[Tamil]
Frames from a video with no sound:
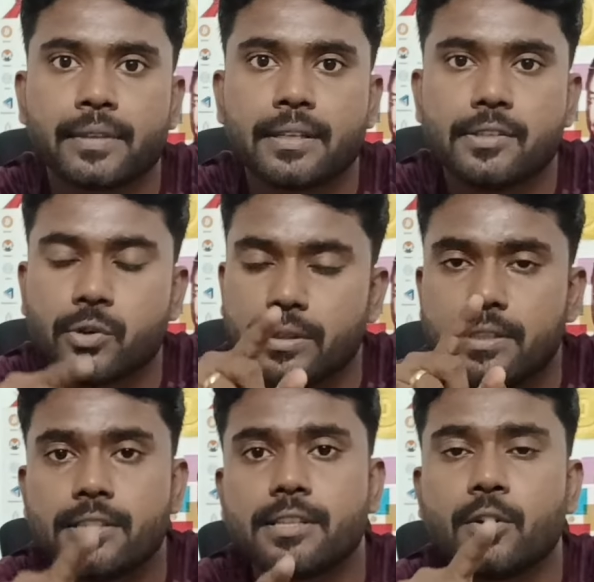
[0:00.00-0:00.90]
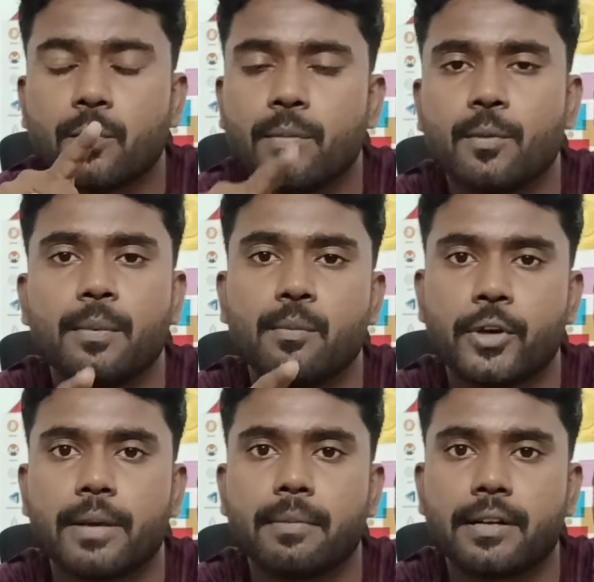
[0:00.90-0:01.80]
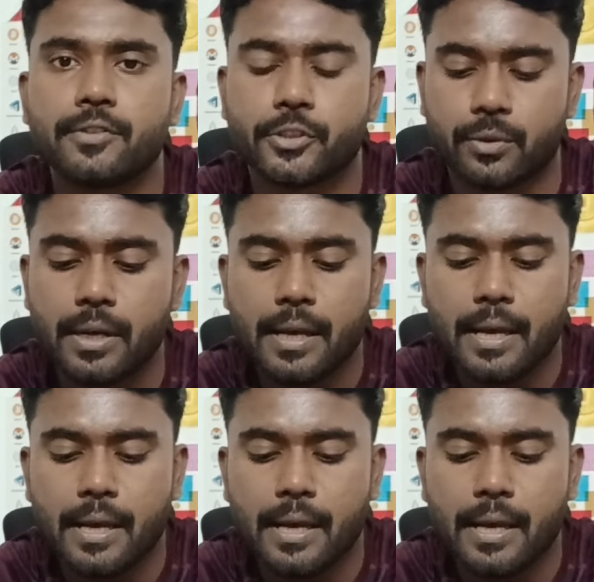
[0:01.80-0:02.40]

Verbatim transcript: ஸோ திஸ் தான் ரொம்ப ரொம்ப முக்கியமான விஷயம்